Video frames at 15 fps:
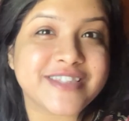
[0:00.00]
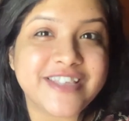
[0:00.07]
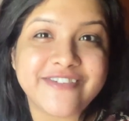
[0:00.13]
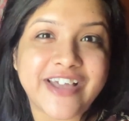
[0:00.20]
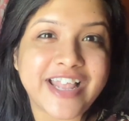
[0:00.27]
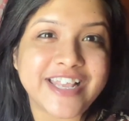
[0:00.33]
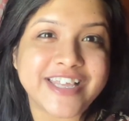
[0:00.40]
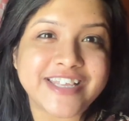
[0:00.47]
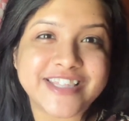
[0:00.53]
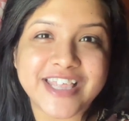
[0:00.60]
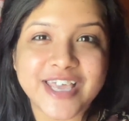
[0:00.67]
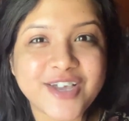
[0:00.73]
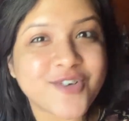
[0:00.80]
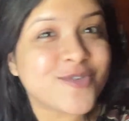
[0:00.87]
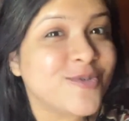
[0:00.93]

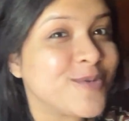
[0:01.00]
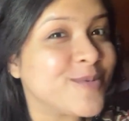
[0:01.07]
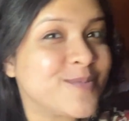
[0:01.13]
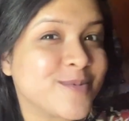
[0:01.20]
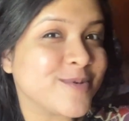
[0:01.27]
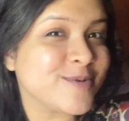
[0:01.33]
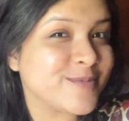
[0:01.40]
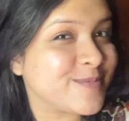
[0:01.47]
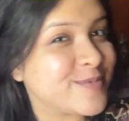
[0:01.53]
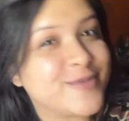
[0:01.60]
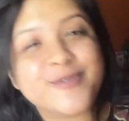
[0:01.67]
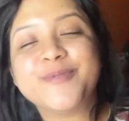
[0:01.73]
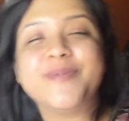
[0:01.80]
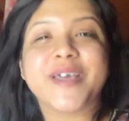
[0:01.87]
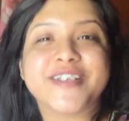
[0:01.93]
দিওয়ালিতে খুব খুব
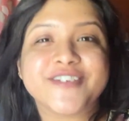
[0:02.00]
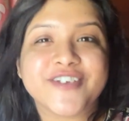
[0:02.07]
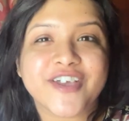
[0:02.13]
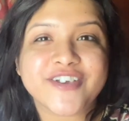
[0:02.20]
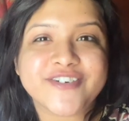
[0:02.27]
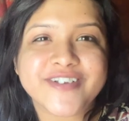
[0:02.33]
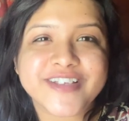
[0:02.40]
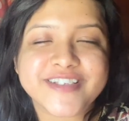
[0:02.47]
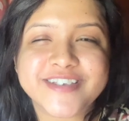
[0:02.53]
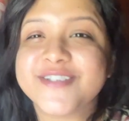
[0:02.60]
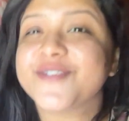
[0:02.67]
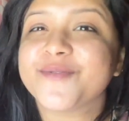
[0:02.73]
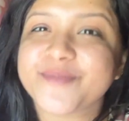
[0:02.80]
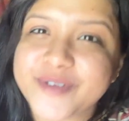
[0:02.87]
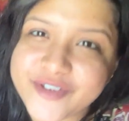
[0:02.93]
খুব এনজয় করেছি
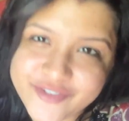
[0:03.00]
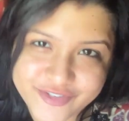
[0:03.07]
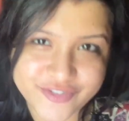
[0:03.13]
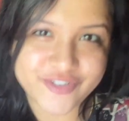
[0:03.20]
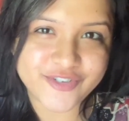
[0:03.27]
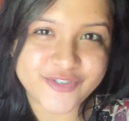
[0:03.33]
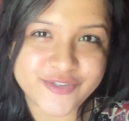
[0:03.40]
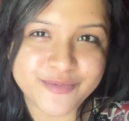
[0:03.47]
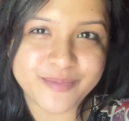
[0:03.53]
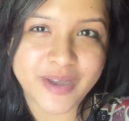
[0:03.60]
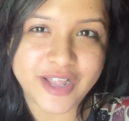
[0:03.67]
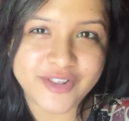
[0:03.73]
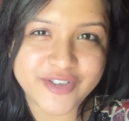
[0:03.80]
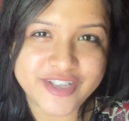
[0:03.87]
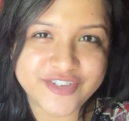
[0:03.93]
তোমরাও নিশ্চয়ই খুব
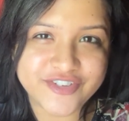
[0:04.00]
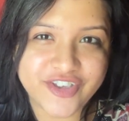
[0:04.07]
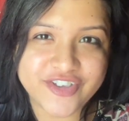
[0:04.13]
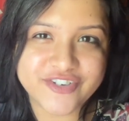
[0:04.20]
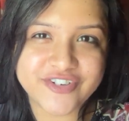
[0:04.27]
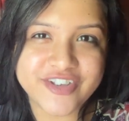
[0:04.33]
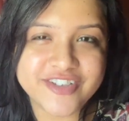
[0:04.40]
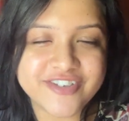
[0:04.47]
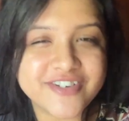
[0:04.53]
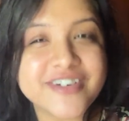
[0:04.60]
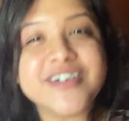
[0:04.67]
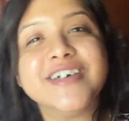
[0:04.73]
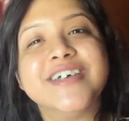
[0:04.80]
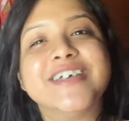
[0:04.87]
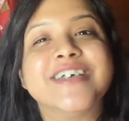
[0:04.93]
ভালো এনজয় করেছো
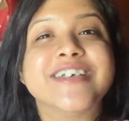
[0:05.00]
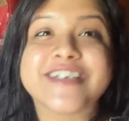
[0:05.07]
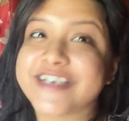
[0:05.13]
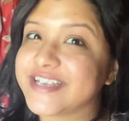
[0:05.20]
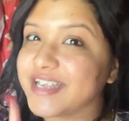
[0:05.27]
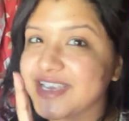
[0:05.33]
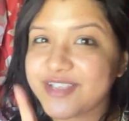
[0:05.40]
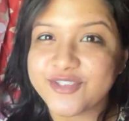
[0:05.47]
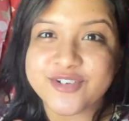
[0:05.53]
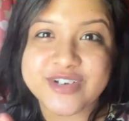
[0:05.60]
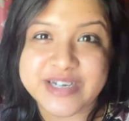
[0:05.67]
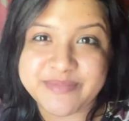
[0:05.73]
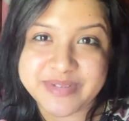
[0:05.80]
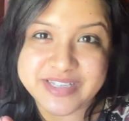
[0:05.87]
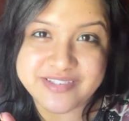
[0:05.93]
সেটা কিন্তু
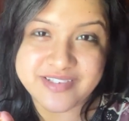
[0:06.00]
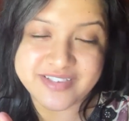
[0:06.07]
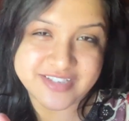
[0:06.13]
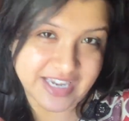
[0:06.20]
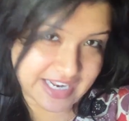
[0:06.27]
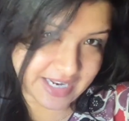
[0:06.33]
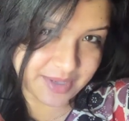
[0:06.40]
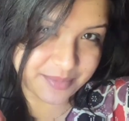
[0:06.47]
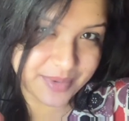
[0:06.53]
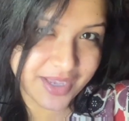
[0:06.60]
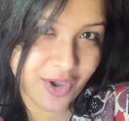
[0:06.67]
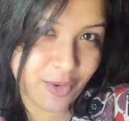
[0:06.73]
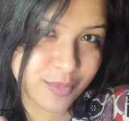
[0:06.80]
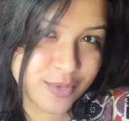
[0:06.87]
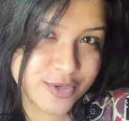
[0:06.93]
কমেন্টসে জানাবে
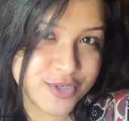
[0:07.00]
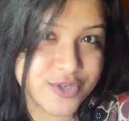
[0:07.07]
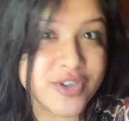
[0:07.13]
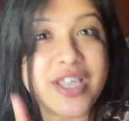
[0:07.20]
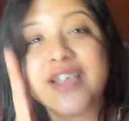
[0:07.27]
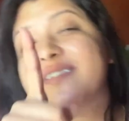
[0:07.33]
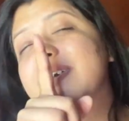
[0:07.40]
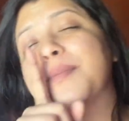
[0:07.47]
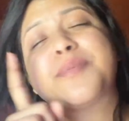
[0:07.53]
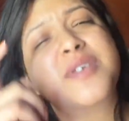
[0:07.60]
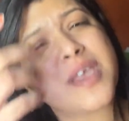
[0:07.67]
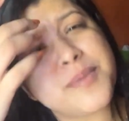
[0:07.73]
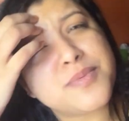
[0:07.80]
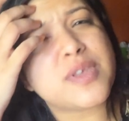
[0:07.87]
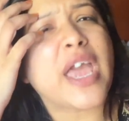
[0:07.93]
অবশ্যই আর
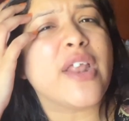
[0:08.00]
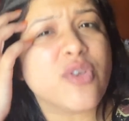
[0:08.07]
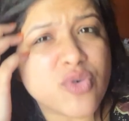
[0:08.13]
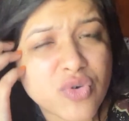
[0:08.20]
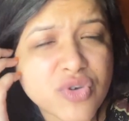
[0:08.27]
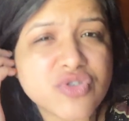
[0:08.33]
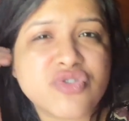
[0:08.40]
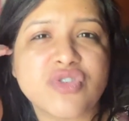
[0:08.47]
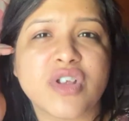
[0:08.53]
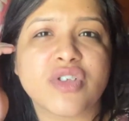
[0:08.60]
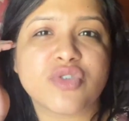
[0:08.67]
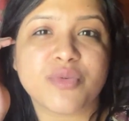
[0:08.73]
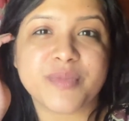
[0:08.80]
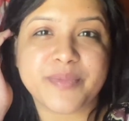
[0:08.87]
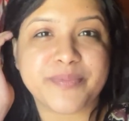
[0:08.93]
সাবস্ক্রাইব কেন করছো না
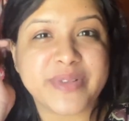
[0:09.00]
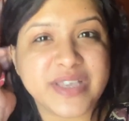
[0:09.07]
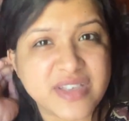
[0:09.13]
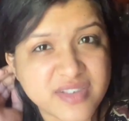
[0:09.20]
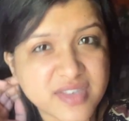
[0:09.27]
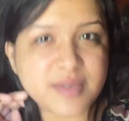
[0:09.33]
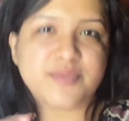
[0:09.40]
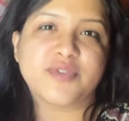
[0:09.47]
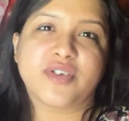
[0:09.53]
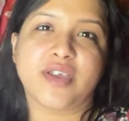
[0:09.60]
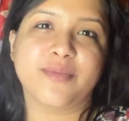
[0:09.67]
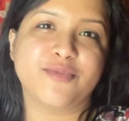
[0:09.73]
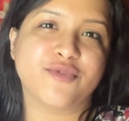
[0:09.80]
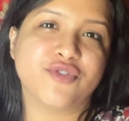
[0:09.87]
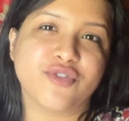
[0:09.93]
তোমরা প্লিজ
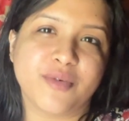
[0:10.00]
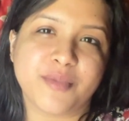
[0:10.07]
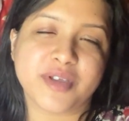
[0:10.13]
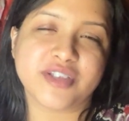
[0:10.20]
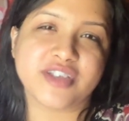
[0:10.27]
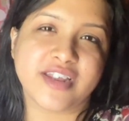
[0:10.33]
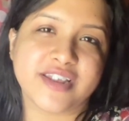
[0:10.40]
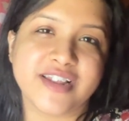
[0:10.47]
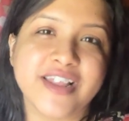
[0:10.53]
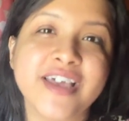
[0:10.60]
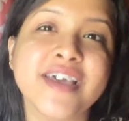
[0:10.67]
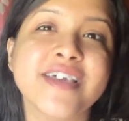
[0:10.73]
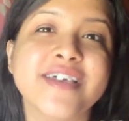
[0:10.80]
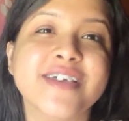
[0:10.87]
সাবস্ক্রাইব করো আমার চ্যানেলে